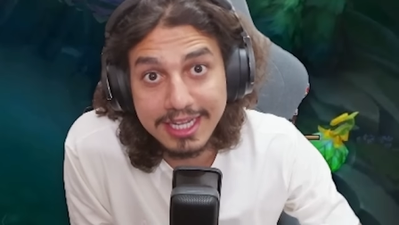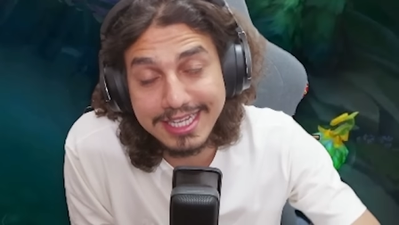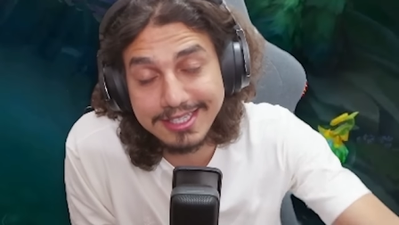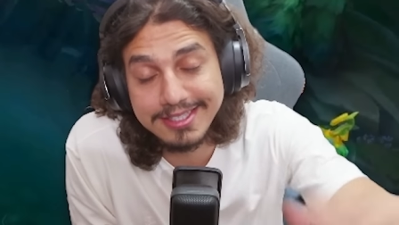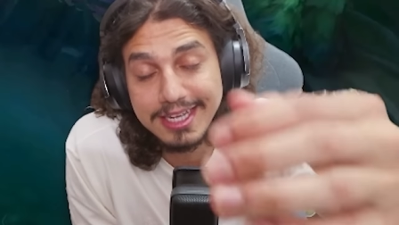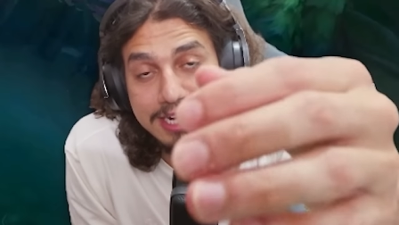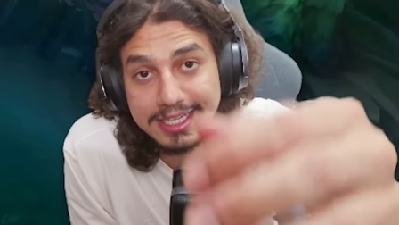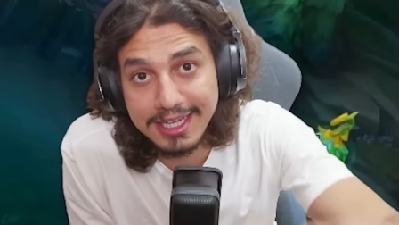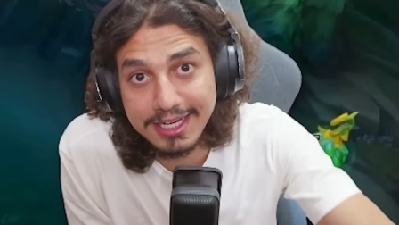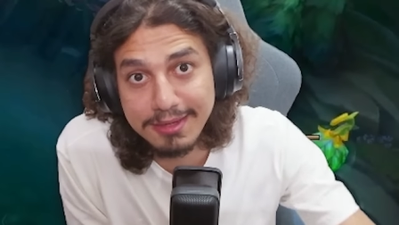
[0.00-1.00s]
E assim a
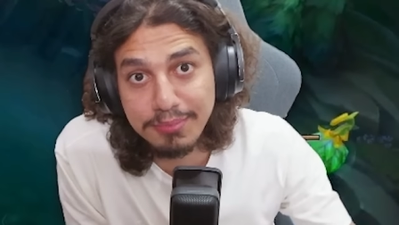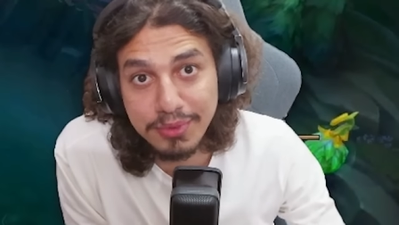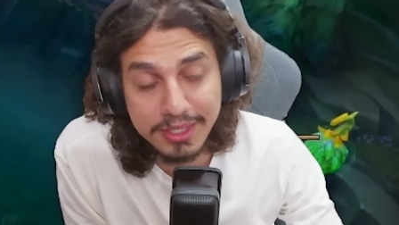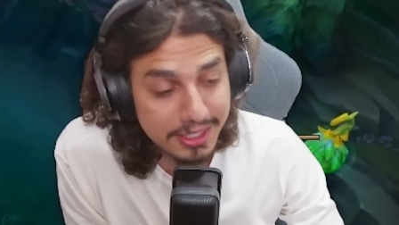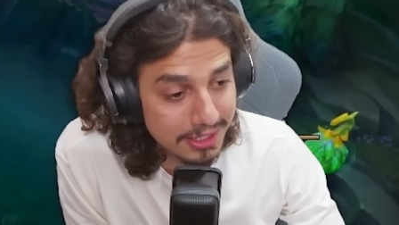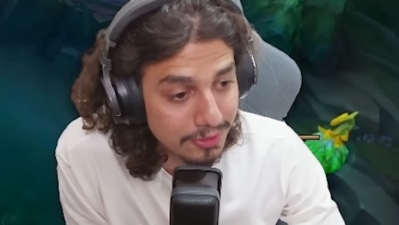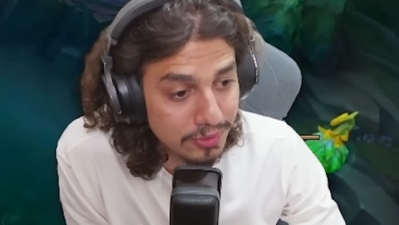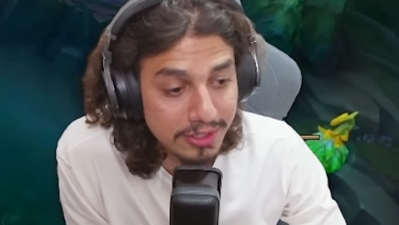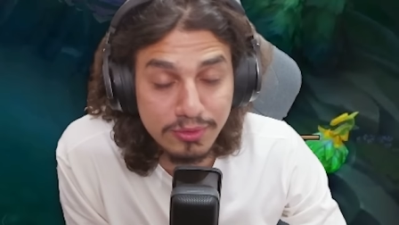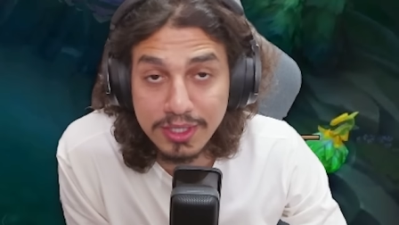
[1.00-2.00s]
Catarina pulando e todo
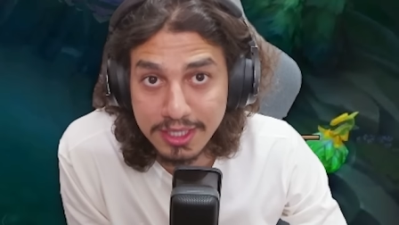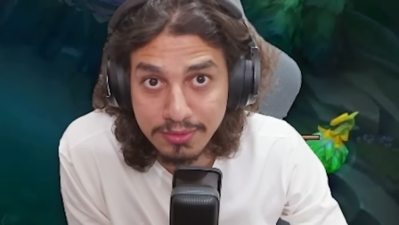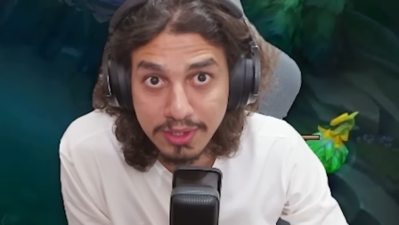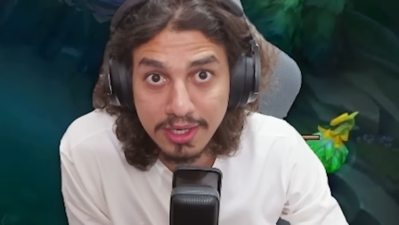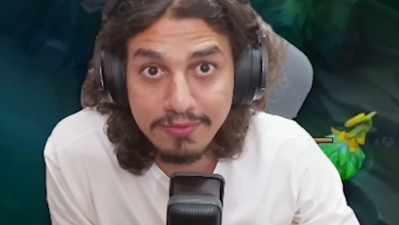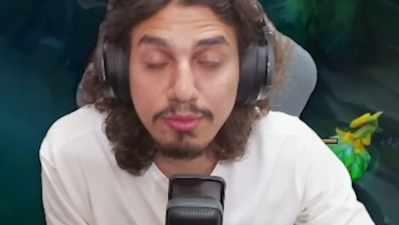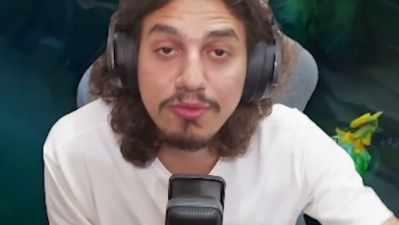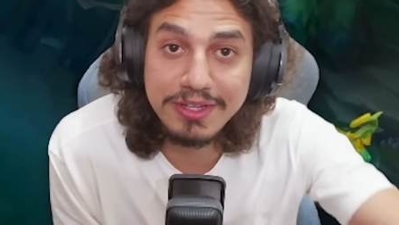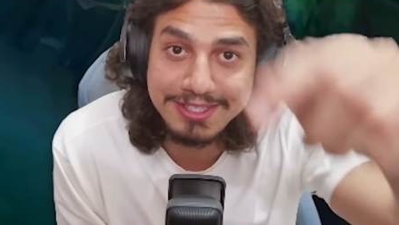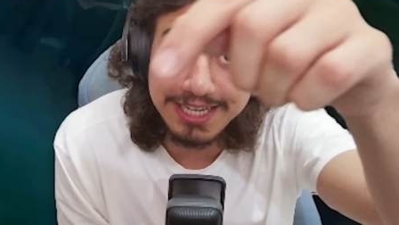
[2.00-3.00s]
dando dano. Vamos
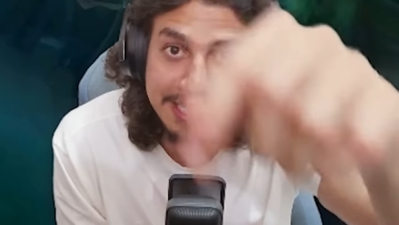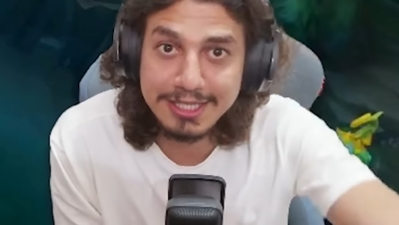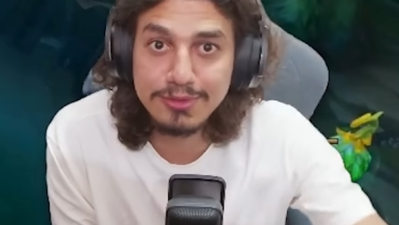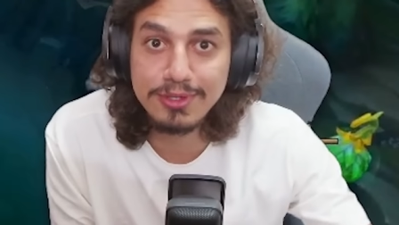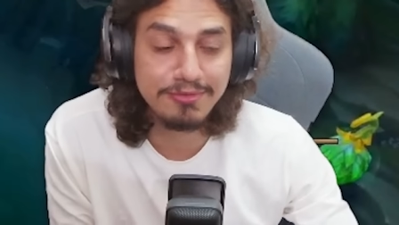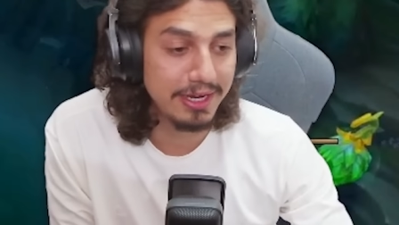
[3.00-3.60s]
ver se é isso que vai